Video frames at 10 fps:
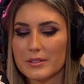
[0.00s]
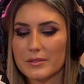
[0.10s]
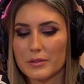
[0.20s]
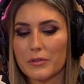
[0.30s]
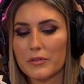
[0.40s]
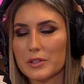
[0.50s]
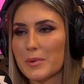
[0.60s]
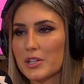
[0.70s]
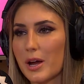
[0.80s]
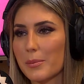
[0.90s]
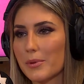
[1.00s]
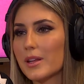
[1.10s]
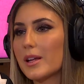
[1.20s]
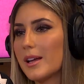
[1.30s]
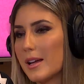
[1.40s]
desenvolvem mais rápido.
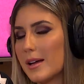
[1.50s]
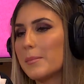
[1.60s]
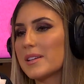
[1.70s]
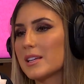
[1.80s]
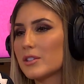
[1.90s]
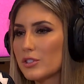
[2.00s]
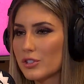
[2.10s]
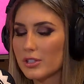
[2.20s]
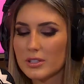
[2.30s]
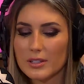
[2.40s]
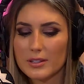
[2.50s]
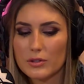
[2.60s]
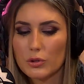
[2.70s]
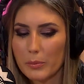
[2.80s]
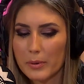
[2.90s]
É, Mas antes, isso...
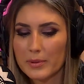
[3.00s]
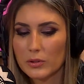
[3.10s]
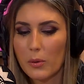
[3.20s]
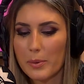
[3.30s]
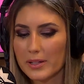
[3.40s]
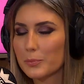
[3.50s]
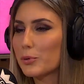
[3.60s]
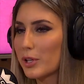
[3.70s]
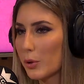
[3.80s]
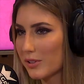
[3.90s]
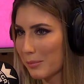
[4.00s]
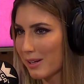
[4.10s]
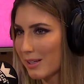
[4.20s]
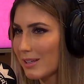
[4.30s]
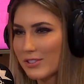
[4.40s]
desculpa-me interromper-te, porque eu
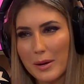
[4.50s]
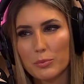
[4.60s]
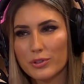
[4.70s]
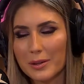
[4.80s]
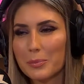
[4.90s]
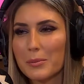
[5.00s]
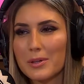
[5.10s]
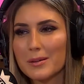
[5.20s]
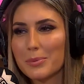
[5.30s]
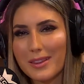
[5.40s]
também, isto é importante para mim, para